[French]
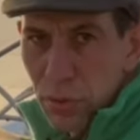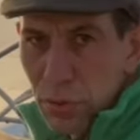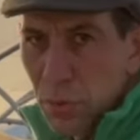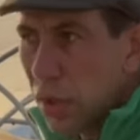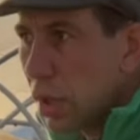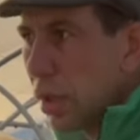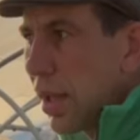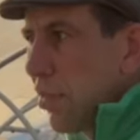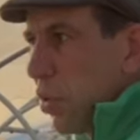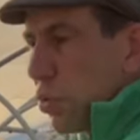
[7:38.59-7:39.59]
le soir
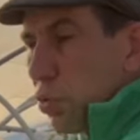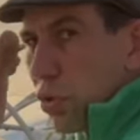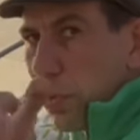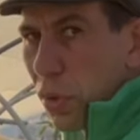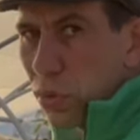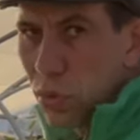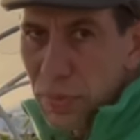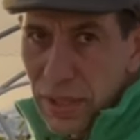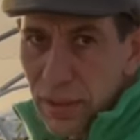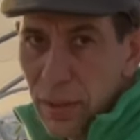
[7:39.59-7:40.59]
avant justement de
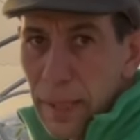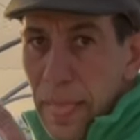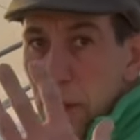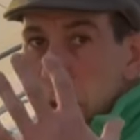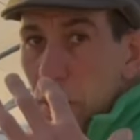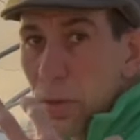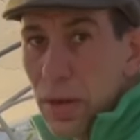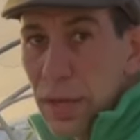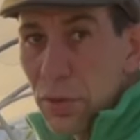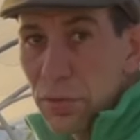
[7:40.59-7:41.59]
mettre
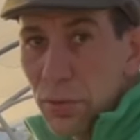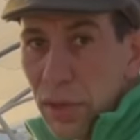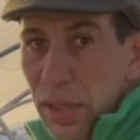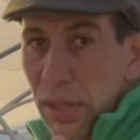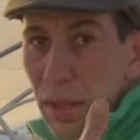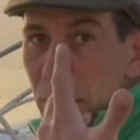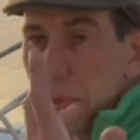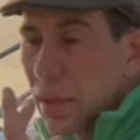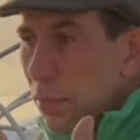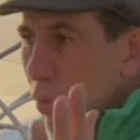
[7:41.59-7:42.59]
la nurserie et eh
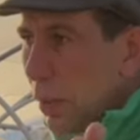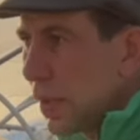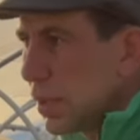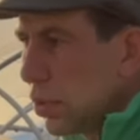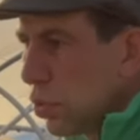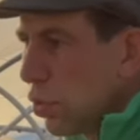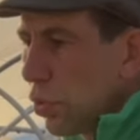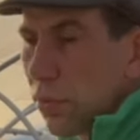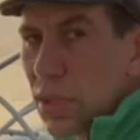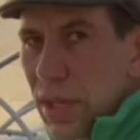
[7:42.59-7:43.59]
bien pour la partie nocturne
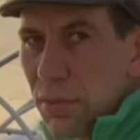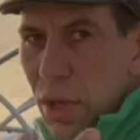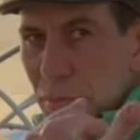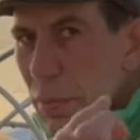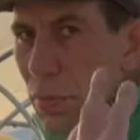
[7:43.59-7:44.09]
donc vous allez voir un petit